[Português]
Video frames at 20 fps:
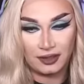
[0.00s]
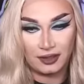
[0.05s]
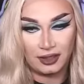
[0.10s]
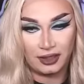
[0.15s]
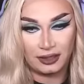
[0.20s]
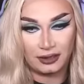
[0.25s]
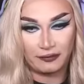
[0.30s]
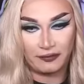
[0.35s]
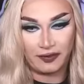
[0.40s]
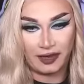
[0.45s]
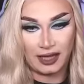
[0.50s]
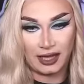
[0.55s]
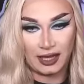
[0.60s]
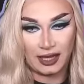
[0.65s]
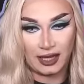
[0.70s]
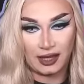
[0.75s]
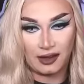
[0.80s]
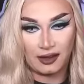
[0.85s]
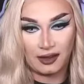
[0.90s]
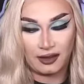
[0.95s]
Olha que
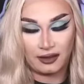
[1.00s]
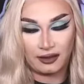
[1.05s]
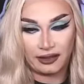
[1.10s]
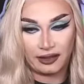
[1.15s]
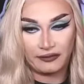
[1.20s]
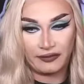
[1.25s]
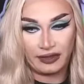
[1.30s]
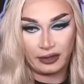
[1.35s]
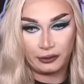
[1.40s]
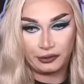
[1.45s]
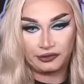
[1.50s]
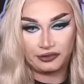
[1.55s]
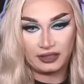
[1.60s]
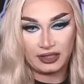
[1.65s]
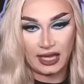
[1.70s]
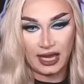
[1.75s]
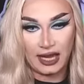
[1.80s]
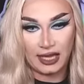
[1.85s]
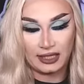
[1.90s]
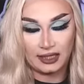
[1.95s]
velha, que velha
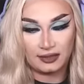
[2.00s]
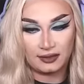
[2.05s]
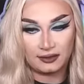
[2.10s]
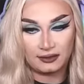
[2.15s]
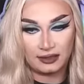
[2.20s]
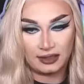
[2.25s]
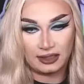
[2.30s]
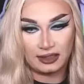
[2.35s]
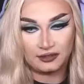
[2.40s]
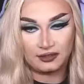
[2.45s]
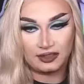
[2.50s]
ordinária. Ela